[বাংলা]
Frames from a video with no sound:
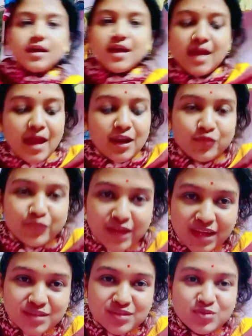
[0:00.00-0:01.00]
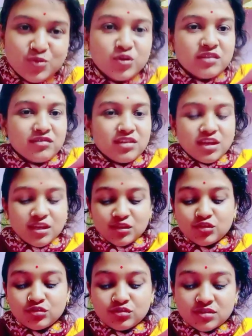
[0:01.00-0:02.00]
নেই হ্যালো ফ্রেন্ডস গুড ইভিনিং
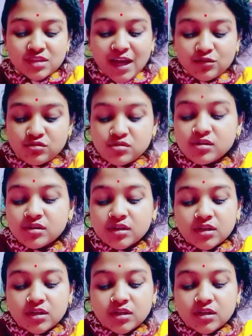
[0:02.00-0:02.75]
তো দেখো